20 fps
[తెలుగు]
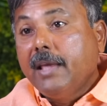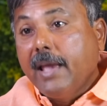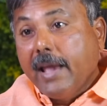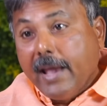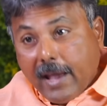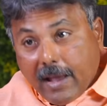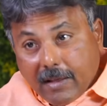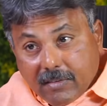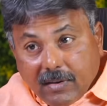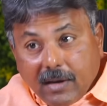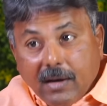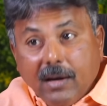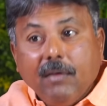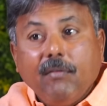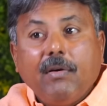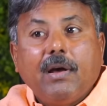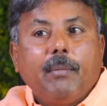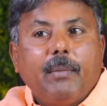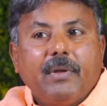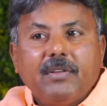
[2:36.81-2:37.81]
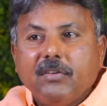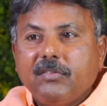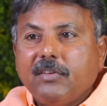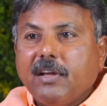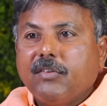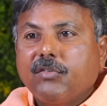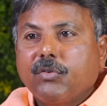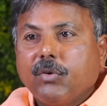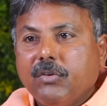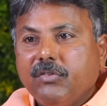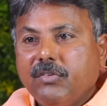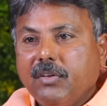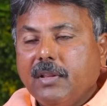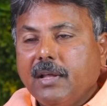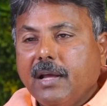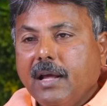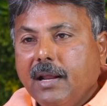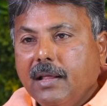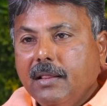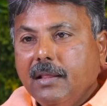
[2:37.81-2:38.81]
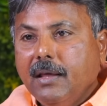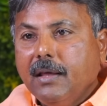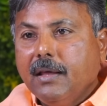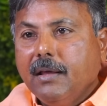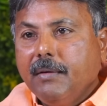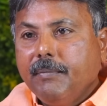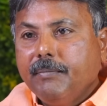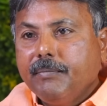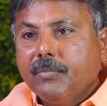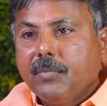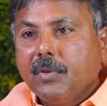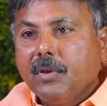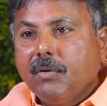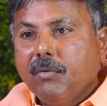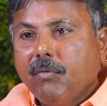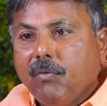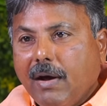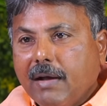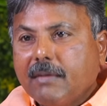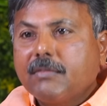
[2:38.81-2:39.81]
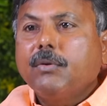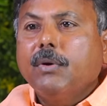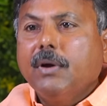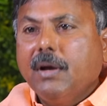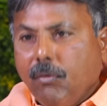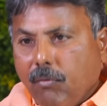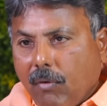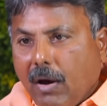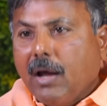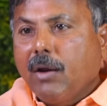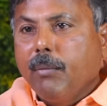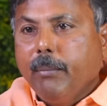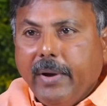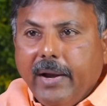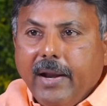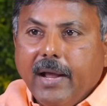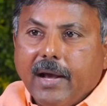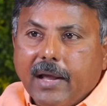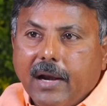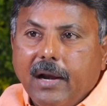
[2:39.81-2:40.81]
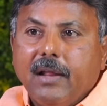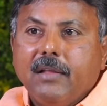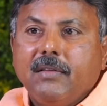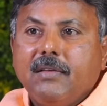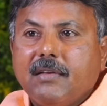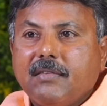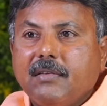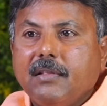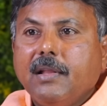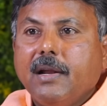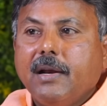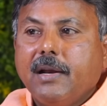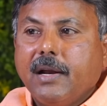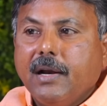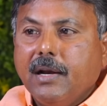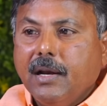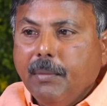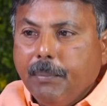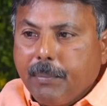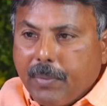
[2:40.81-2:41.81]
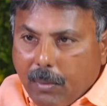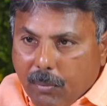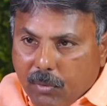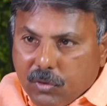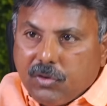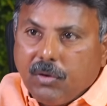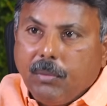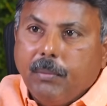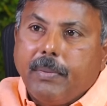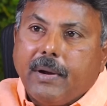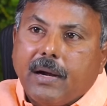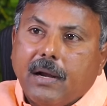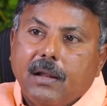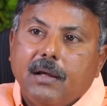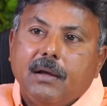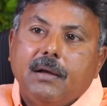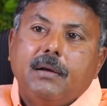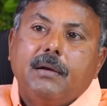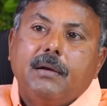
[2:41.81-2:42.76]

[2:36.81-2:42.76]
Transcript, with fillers: ఏ ఎజెండా వారి మధ్య చర్చకొచ్చింది అనేది వాస్తవంగా వారు మీడియాకు రిలీజ్ చేసింది ఏంటి అంటే ప్రభుత్వం పట్ల